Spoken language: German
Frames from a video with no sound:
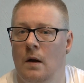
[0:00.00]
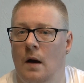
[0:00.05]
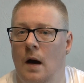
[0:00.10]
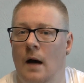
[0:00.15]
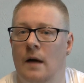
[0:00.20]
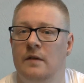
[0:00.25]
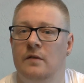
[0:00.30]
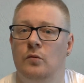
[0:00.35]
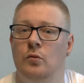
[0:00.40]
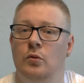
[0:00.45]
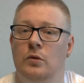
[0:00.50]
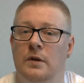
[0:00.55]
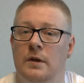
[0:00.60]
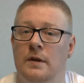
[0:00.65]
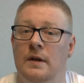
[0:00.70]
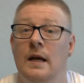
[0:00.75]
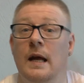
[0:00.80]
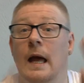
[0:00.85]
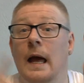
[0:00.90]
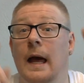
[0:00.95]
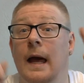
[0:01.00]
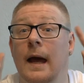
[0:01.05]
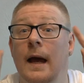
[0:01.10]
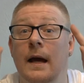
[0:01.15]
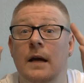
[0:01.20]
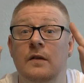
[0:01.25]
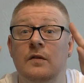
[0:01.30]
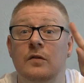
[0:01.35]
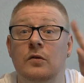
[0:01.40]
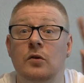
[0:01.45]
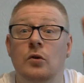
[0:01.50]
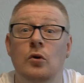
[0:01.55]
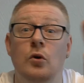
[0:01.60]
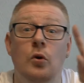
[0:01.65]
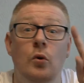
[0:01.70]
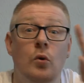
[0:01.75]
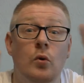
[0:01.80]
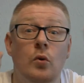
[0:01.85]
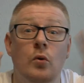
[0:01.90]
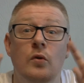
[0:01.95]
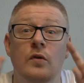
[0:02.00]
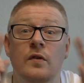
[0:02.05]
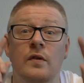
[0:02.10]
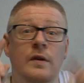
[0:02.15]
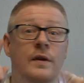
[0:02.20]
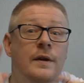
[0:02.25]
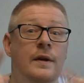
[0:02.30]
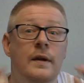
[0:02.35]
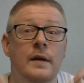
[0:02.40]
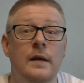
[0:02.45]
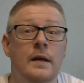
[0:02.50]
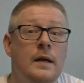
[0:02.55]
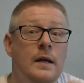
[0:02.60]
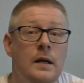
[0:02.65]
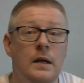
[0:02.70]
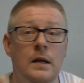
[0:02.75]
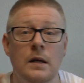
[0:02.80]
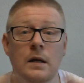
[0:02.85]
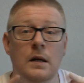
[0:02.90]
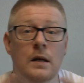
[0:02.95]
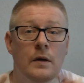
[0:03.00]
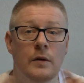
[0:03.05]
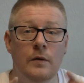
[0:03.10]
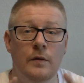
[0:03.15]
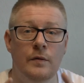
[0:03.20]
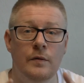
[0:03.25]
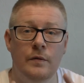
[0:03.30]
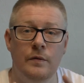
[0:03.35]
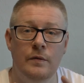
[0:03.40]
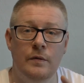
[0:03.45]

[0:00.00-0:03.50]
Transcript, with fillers: hast du denn exklusiv